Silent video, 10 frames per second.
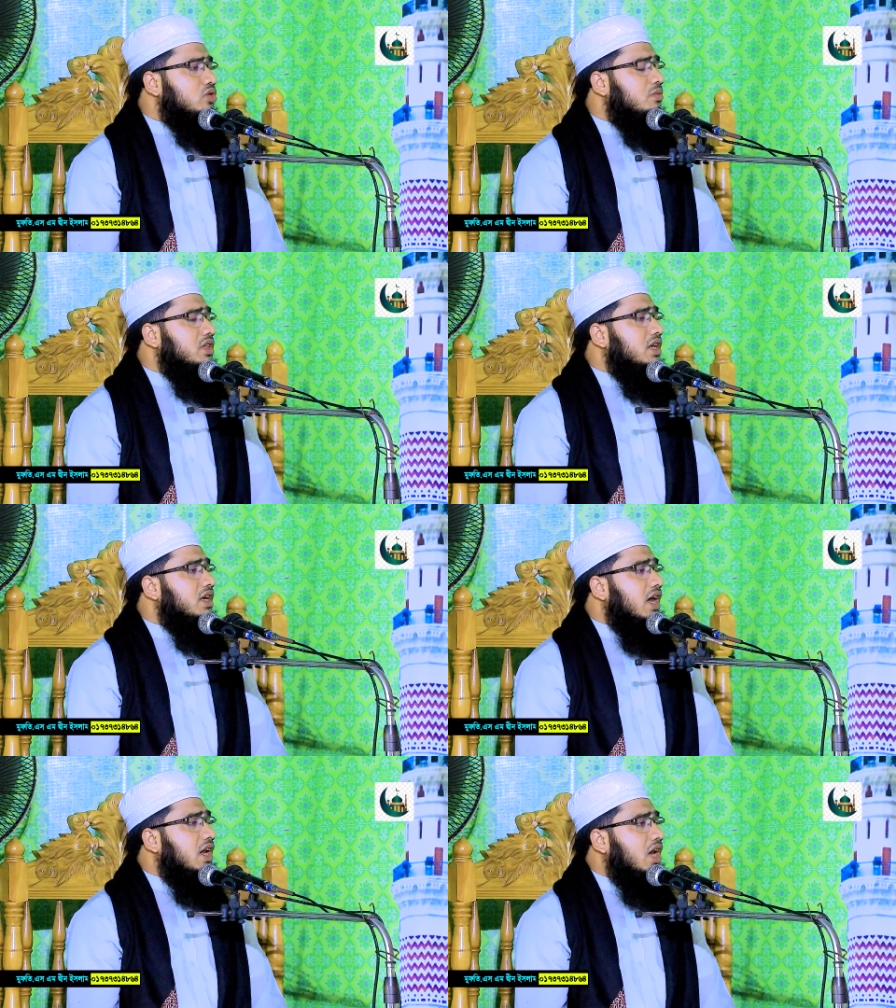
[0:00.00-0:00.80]

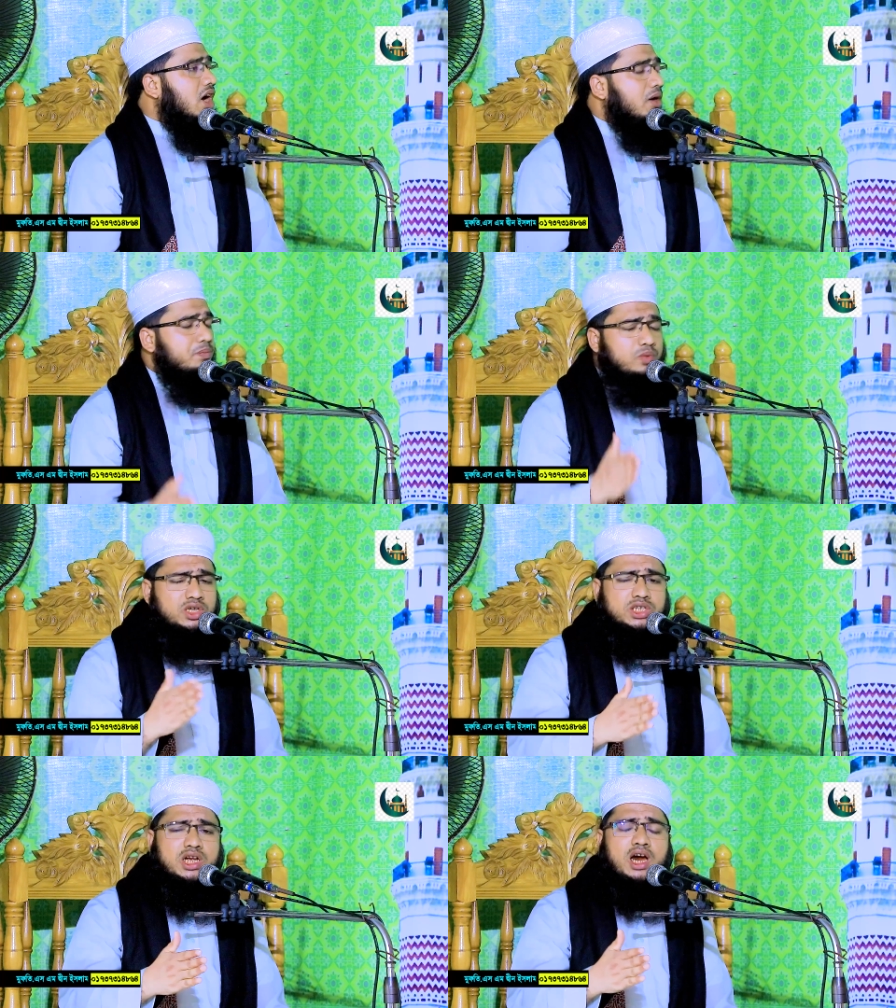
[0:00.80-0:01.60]
তোমাদেরকে আল্লাহ
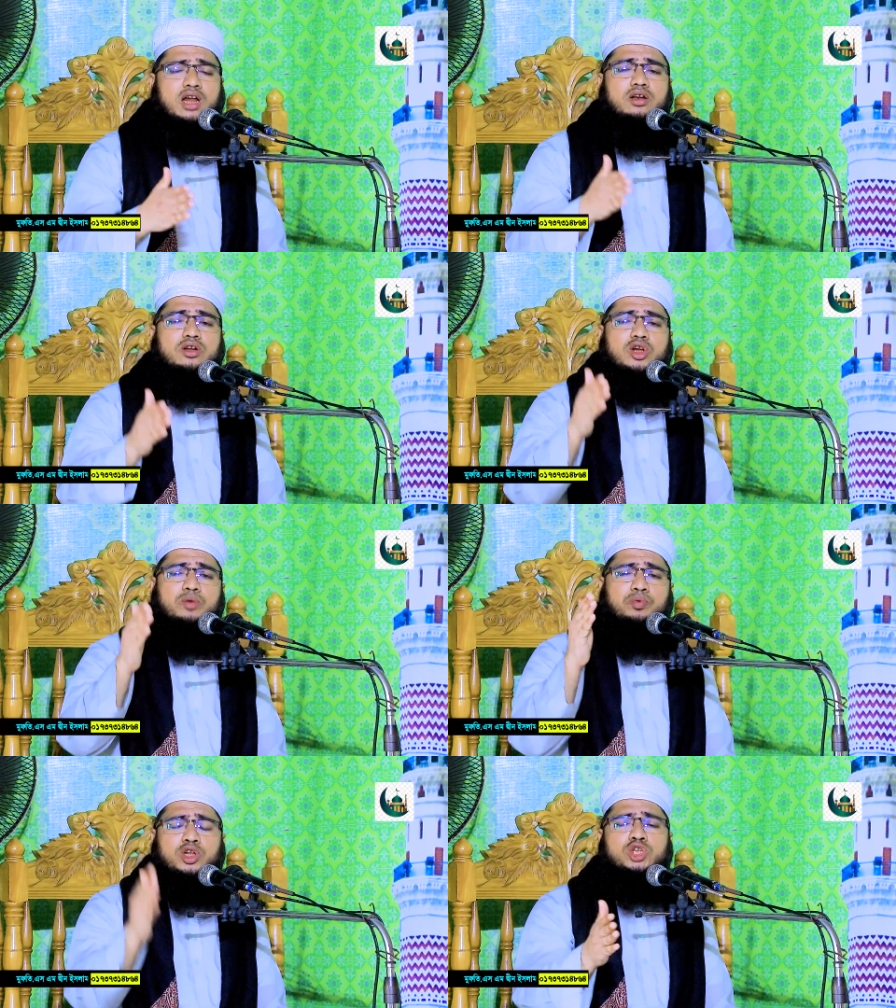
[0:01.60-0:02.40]
পরিষ্কার
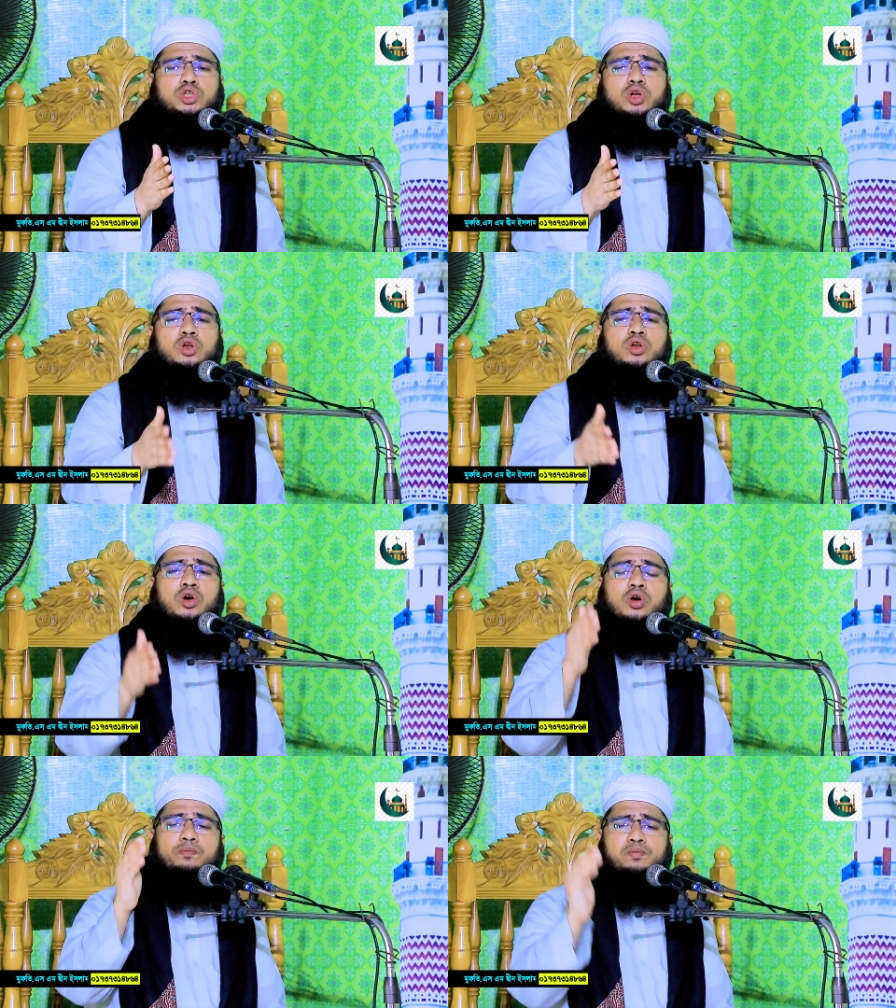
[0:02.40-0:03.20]
পরিচ্ছন্ন
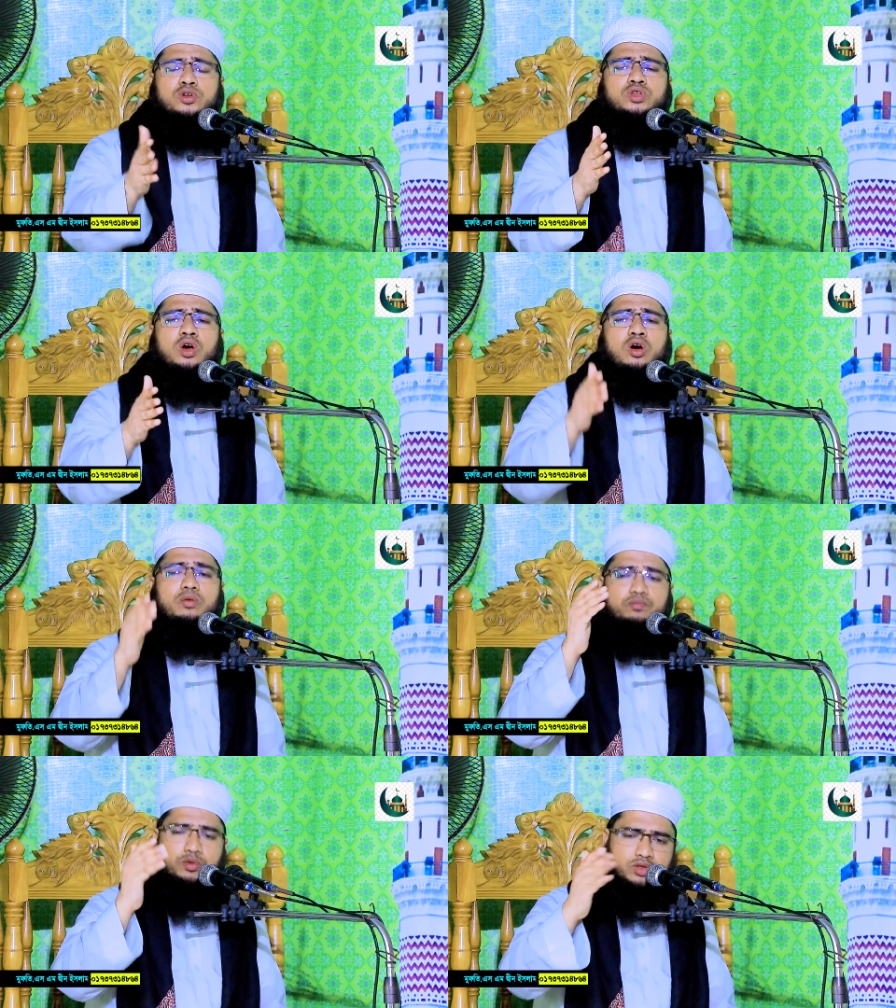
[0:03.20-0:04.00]
পুথ
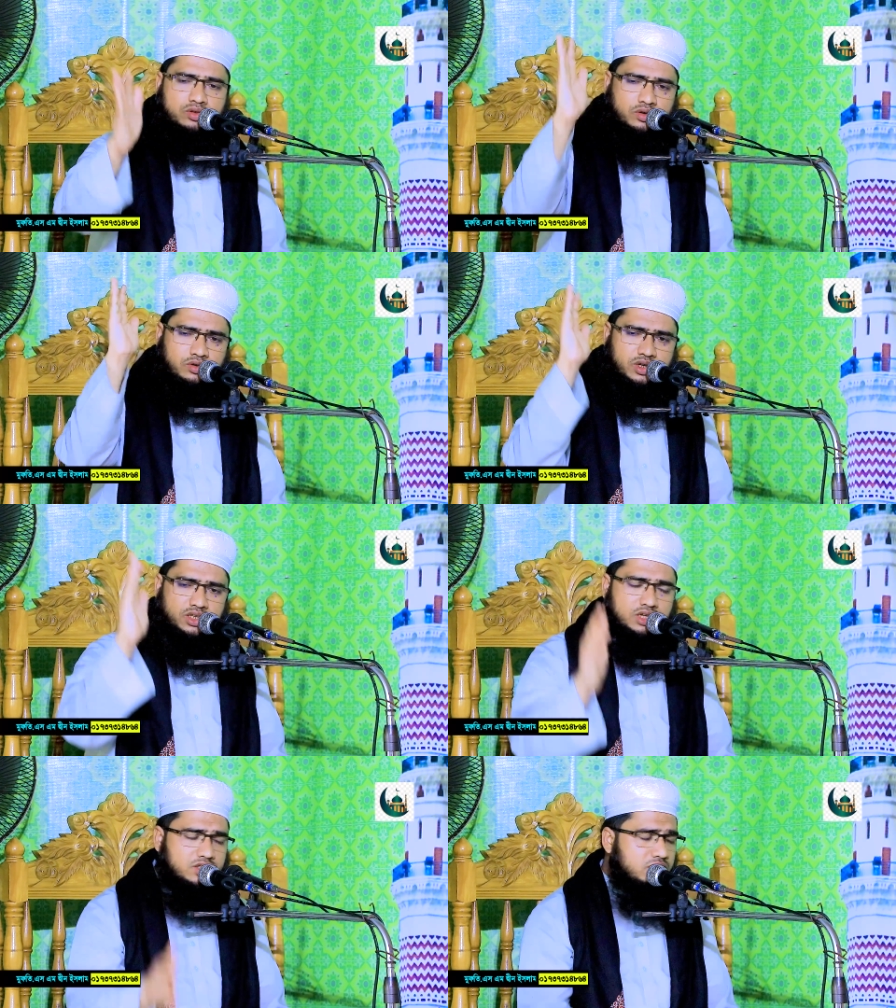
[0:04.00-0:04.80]
পবিত্র করে
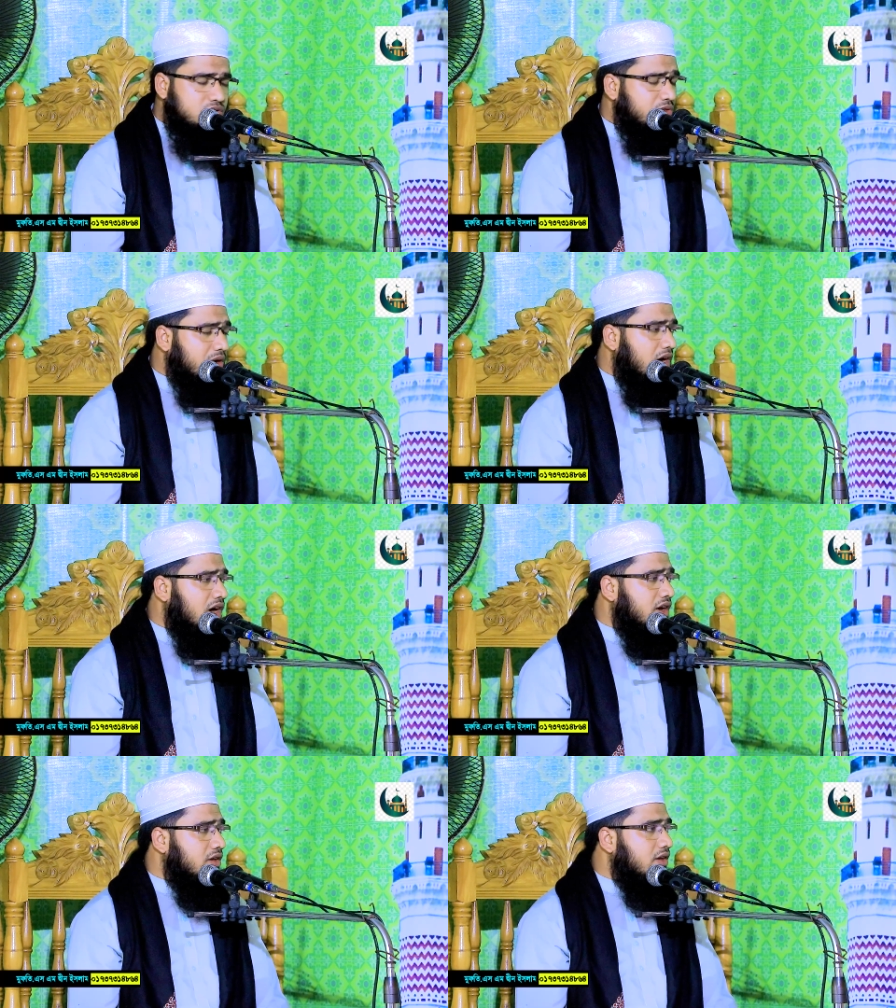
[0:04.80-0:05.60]
দিয়েছেন
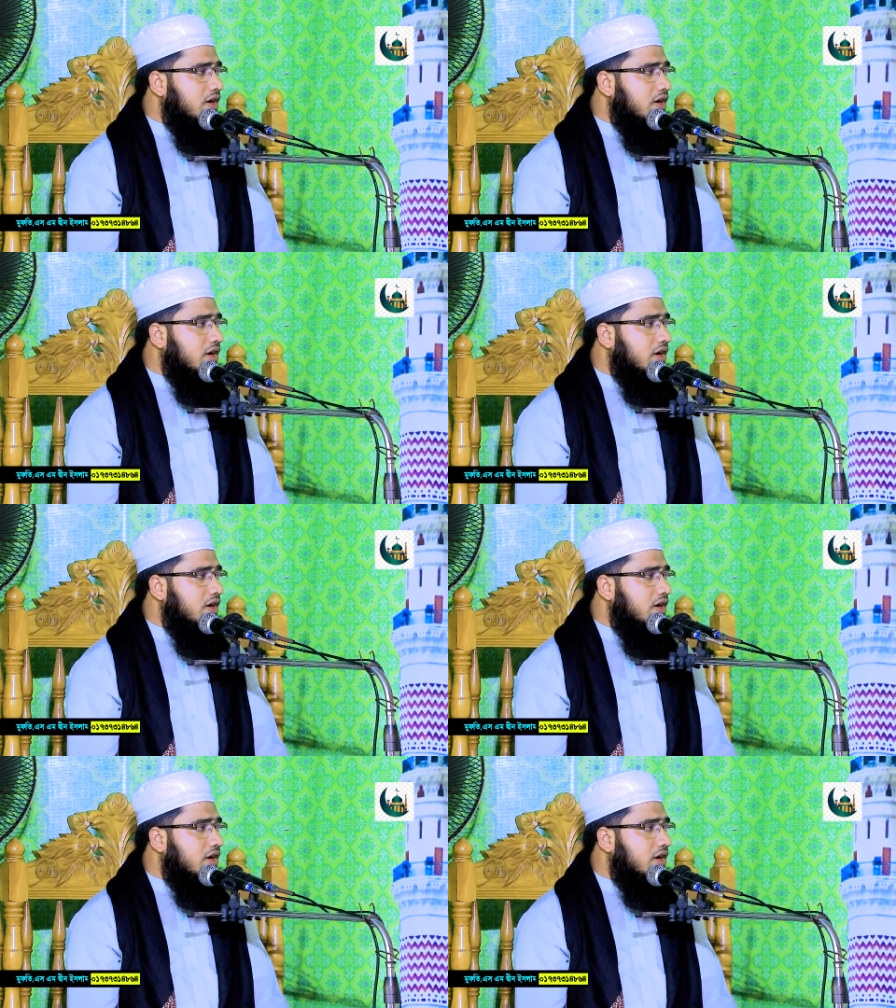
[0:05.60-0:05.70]
সুবাহান